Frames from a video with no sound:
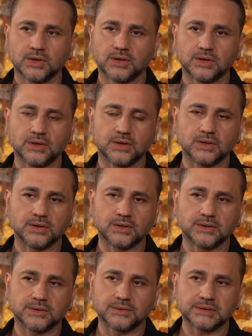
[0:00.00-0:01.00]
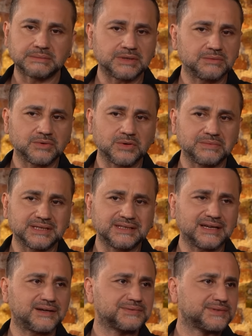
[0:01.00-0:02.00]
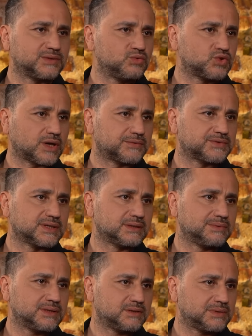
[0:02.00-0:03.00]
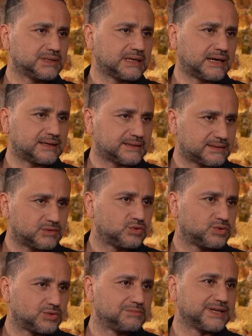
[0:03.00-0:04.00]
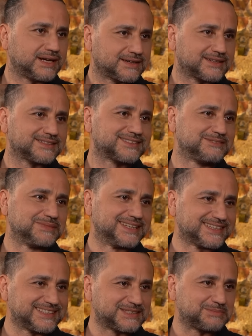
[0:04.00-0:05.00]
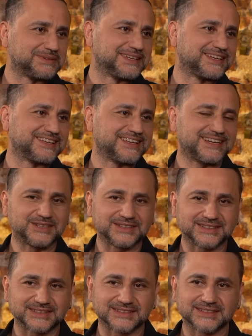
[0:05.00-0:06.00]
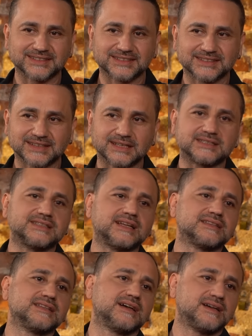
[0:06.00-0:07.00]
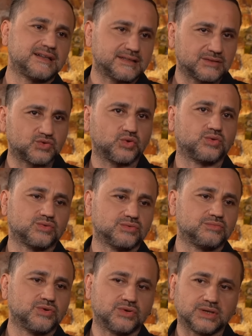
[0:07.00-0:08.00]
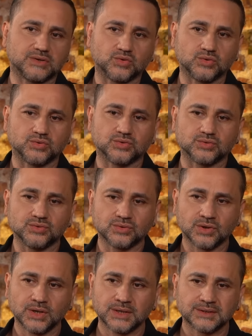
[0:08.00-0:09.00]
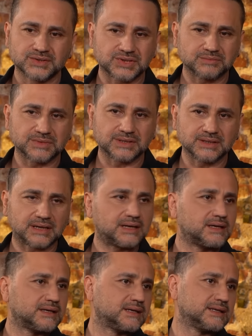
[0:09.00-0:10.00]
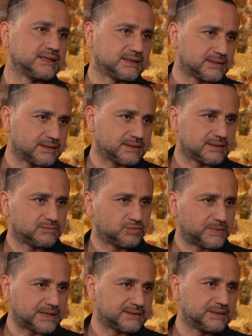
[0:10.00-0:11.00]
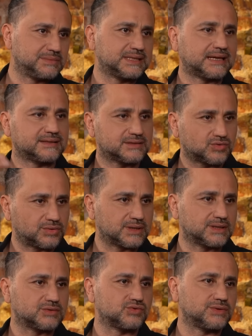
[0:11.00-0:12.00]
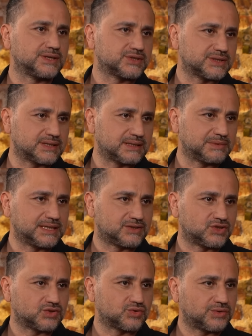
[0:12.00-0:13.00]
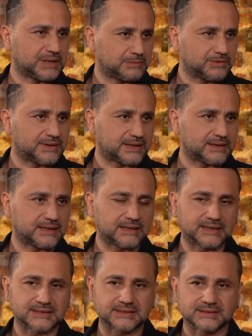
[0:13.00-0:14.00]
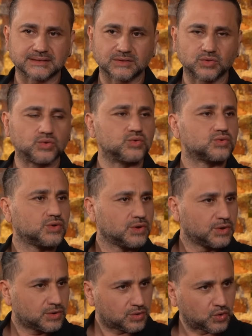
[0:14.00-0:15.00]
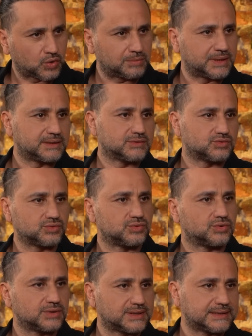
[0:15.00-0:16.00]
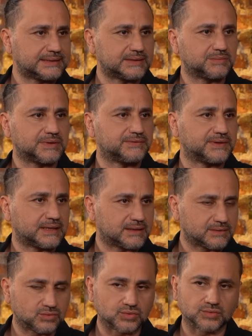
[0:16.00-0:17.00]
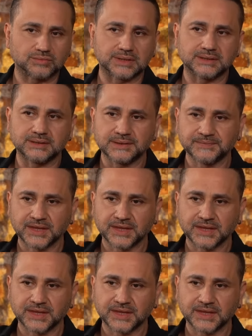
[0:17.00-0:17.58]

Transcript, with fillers: Ee, bir, böyle bir iki hafta, üç hafta gibi bir gayret ediyorum yani katılmaya, hı hı. gitmeye yani. Ee, eskiden daha çok böyle oluyordu. Şimdi daha hani e, bu pandemiden sonraki süreçte de bir geçiş dönemi var yani aslında konuk olma, stüdyolara gitme falan durumları.